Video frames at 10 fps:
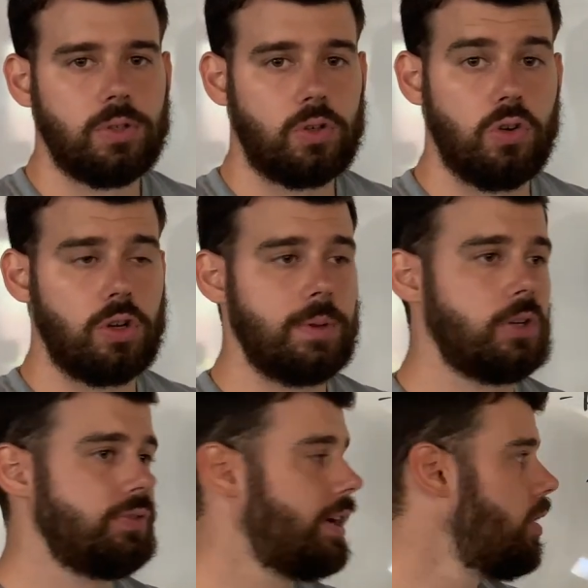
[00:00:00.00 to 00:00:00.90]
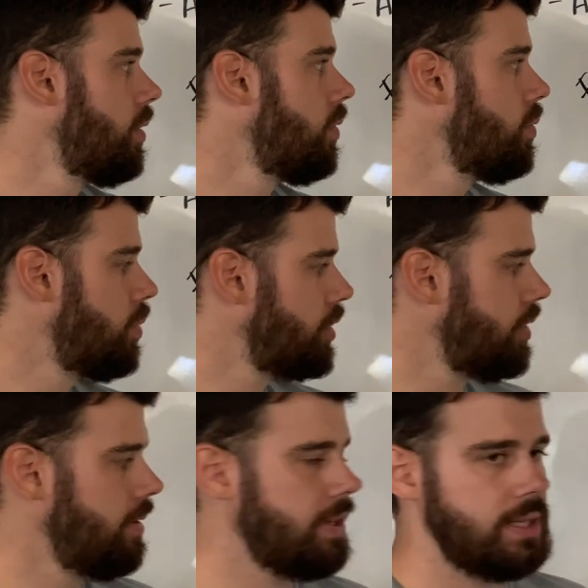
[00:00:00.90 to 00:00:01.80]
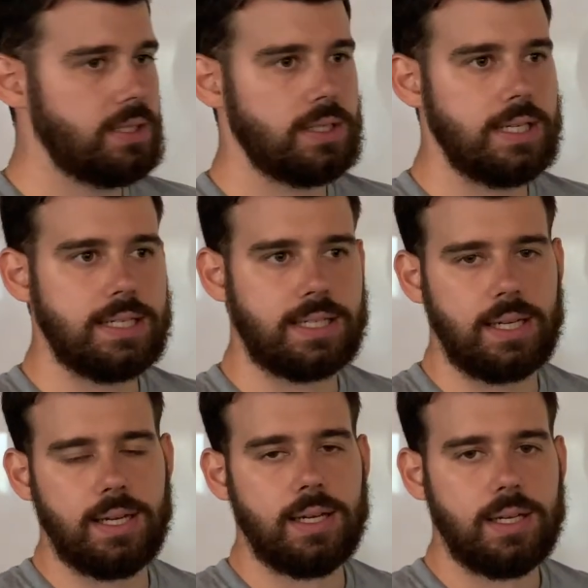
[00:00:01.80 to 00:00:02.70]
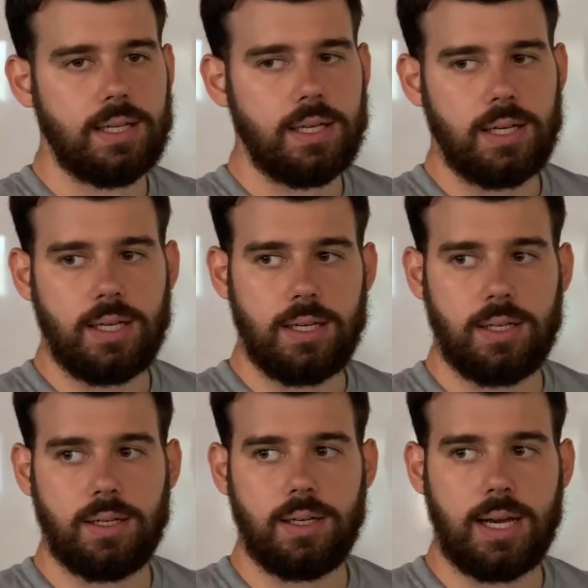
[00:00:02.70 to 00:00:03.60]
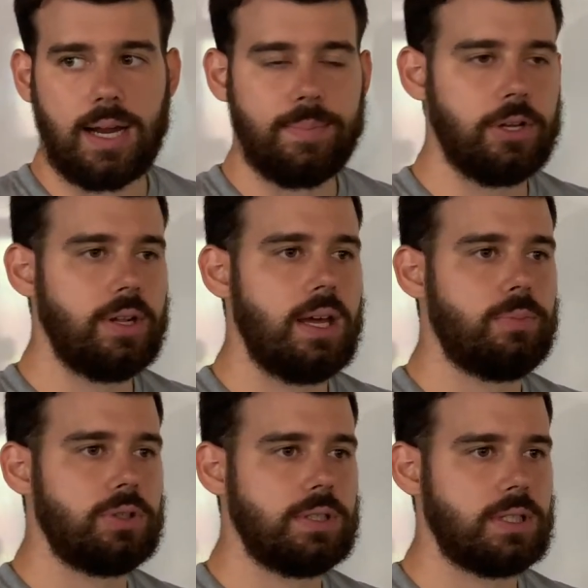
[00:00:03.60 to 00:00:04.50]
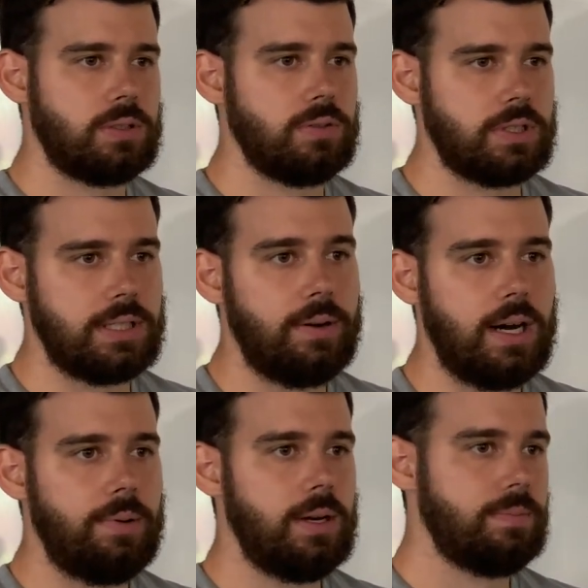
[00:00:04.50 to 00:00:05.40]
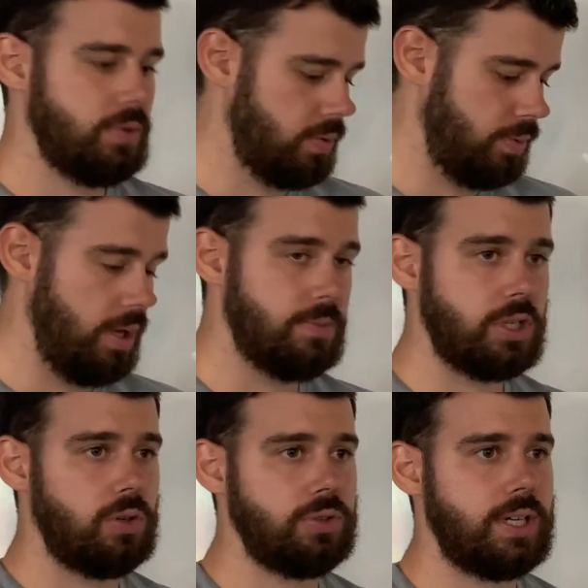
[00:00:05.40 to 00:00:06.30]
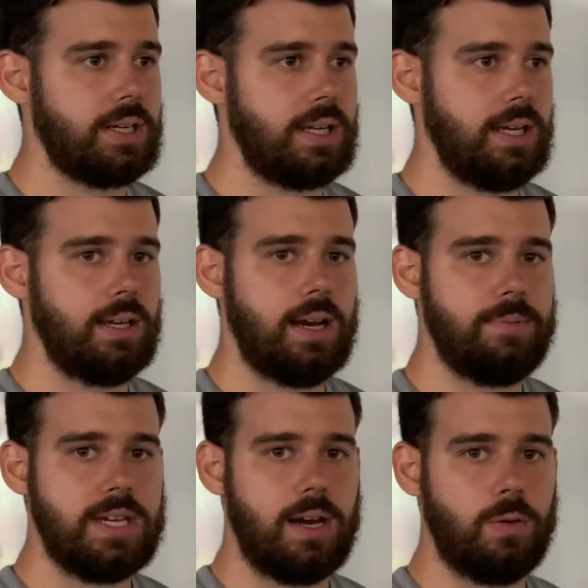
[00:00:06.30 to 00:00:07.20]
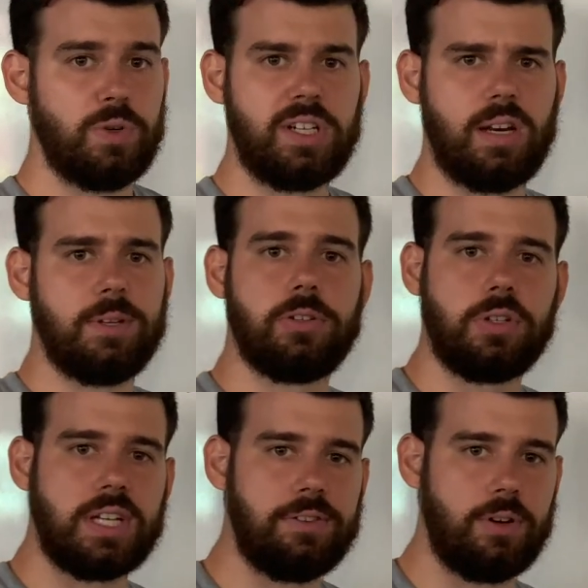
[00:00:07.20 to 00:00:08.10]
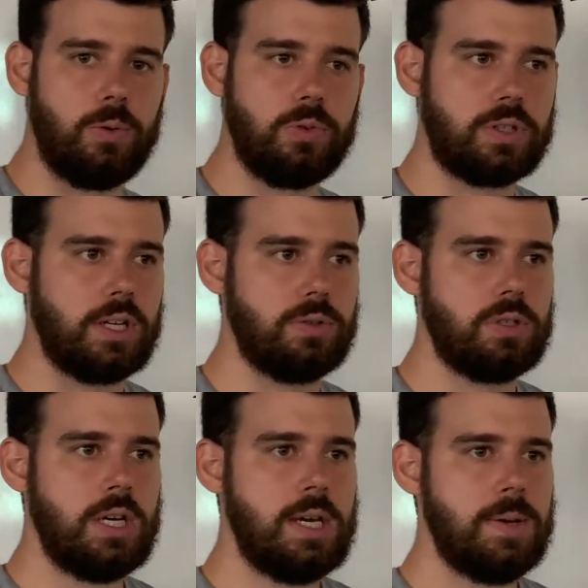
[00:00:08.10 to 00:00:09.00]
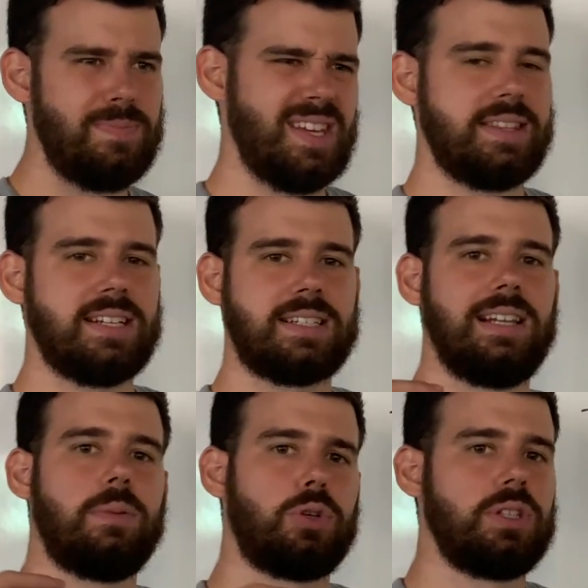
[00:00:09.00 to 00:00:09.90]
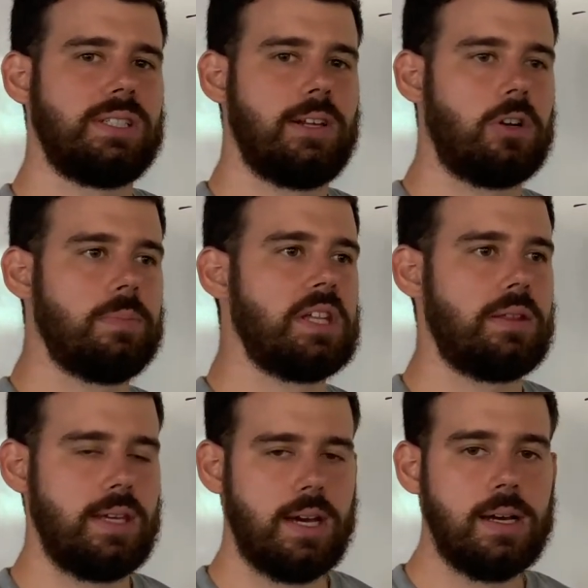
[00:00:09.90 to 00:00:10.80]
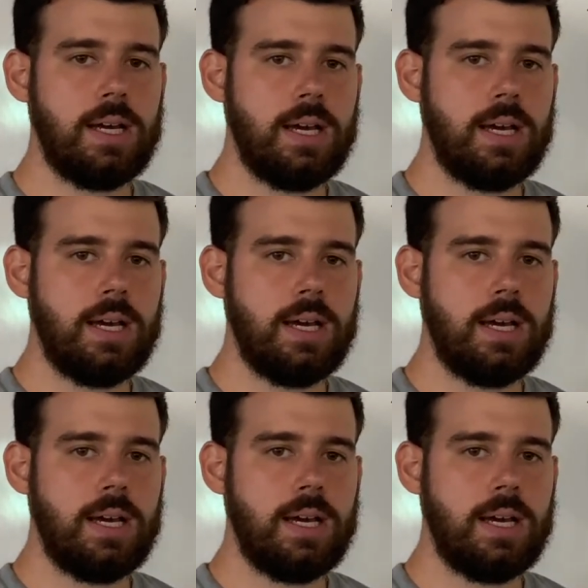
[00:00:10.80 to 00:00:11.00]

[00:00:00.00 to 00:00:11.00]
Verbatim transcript: con lo que me he encontrado un montón de veces es que eh, la gran mayoría de deportistas con los que trabajaba nos podíamos encontrar que había un incremento de salto en algunos casos, mientras que el deportista lo que me decía